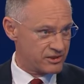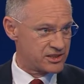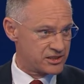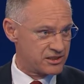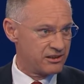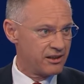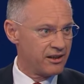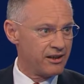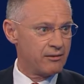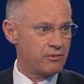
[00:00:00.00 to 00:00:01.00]
das ist die
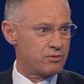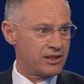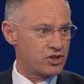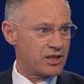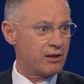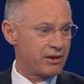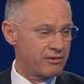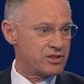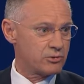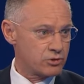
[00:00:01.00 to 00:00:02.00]
Beschwerdestelle und
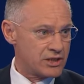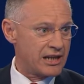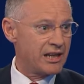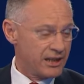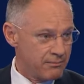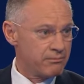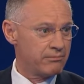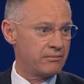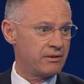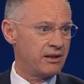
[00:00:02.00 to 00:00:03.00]
Präventionsstelle
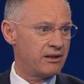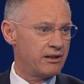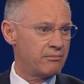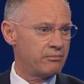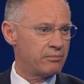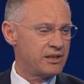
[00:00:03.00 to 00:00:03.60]
im äh,